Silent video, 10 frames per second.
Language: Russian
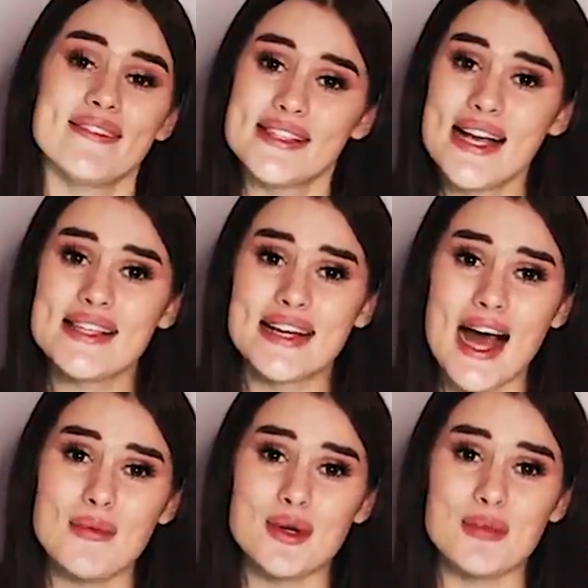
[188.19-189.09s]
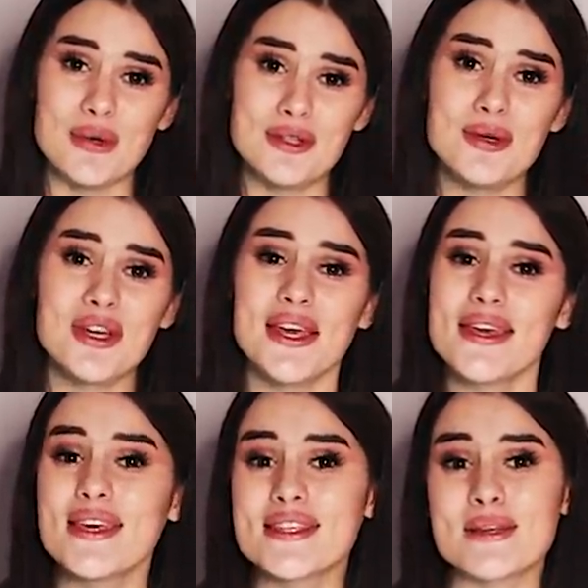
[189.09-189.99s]
взять камеру подруги
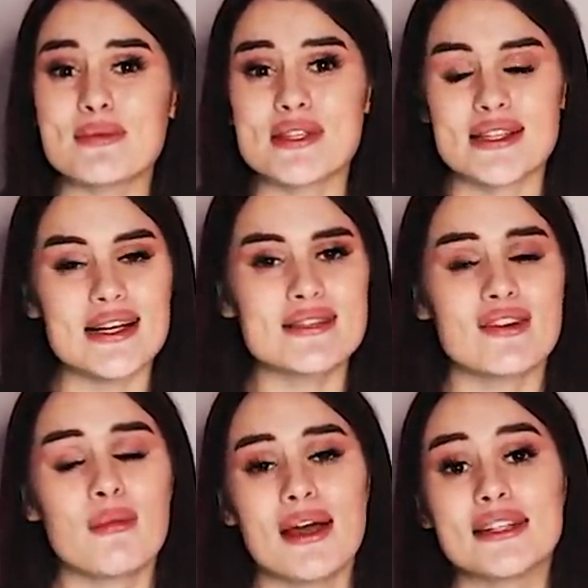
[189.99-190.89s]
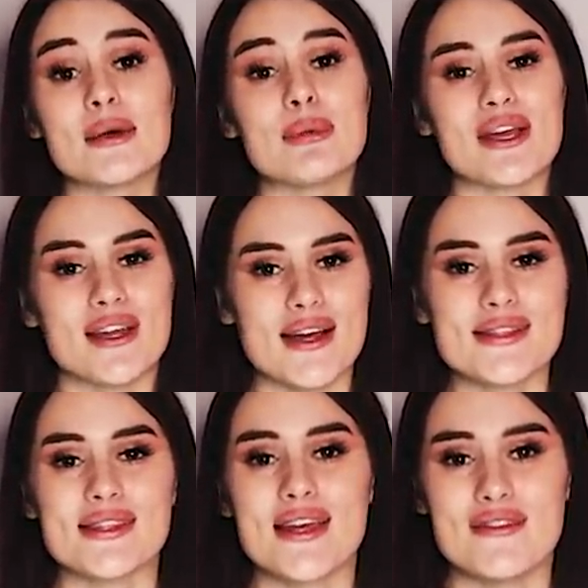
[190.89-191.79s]
и записать вам это
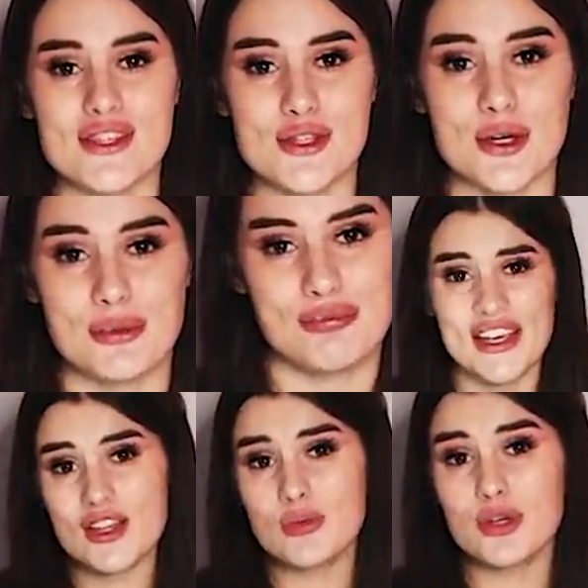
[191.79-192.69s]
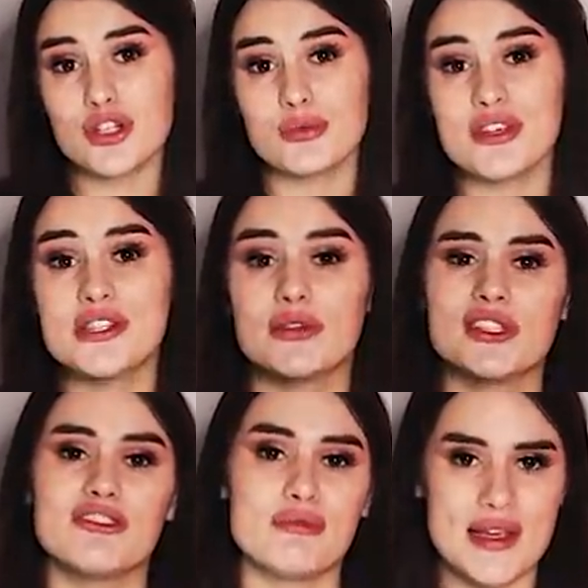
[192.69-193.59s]
прекрасное видео. Я думаю, что что мы
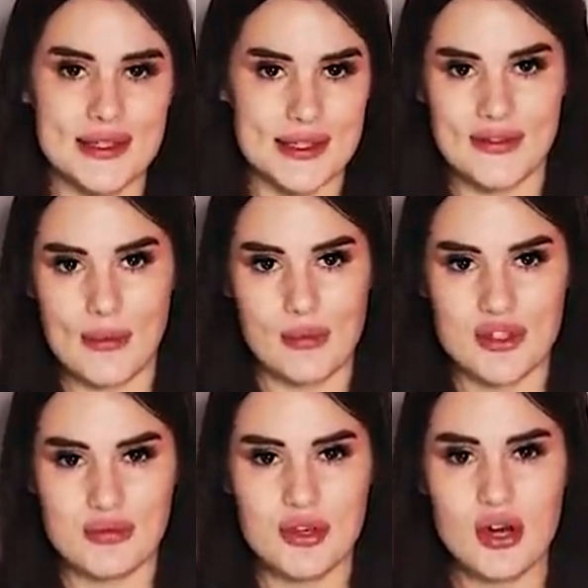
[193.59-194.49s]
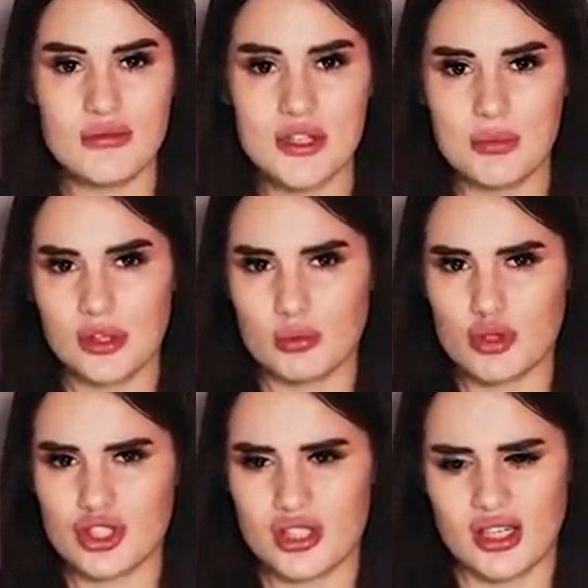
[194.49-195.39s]
сегодня вместе с вами посмеемся, потому
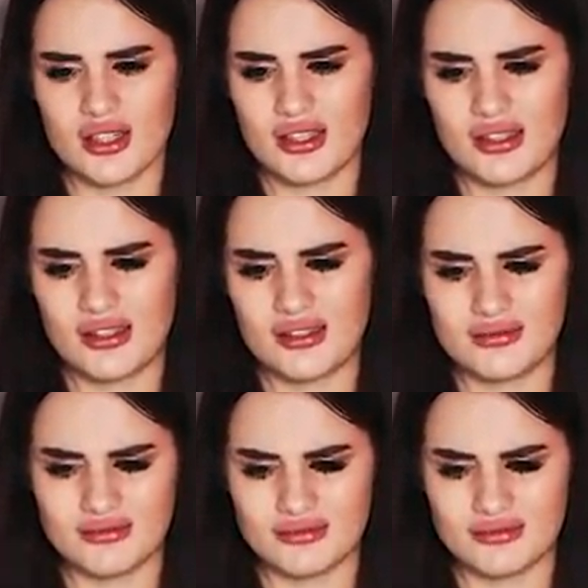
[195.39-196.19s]
что